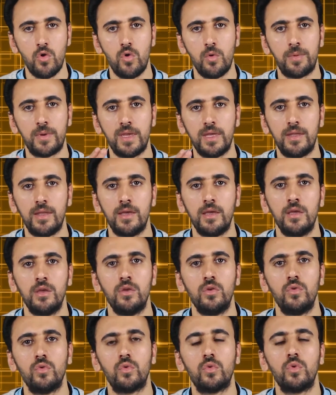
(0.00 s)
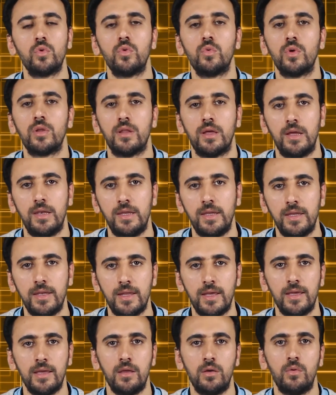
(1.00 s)
وبكده يكون وضح
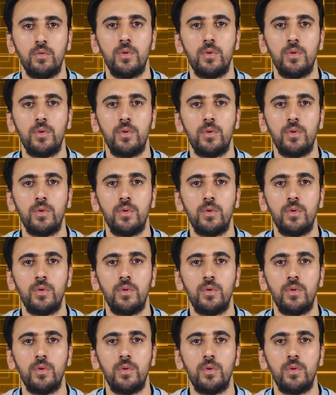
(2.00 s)
لينا